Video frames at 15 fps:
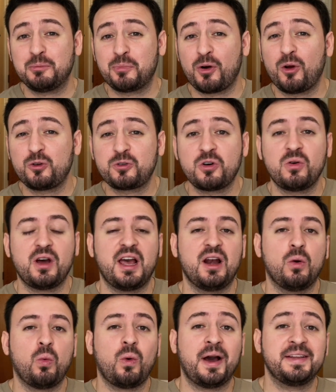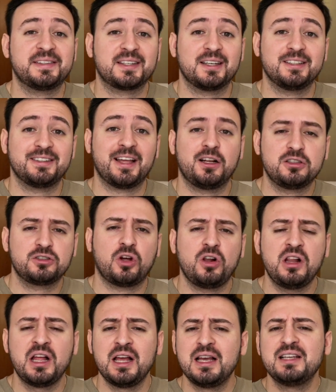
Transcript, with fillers: Pro Tro, el White Del Sol.